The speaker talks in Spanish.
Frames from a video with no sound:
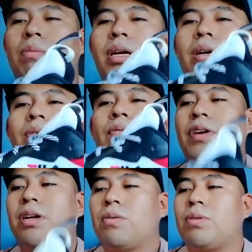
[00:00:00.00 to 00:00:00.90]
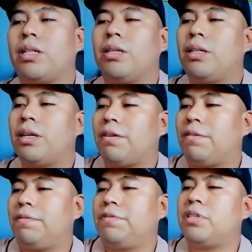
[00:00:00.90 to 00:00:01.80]
Libre, no fui a ninguna tienda
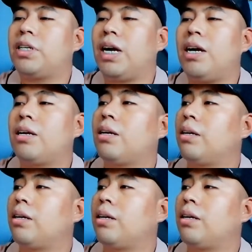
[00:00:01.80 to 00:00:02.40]
física.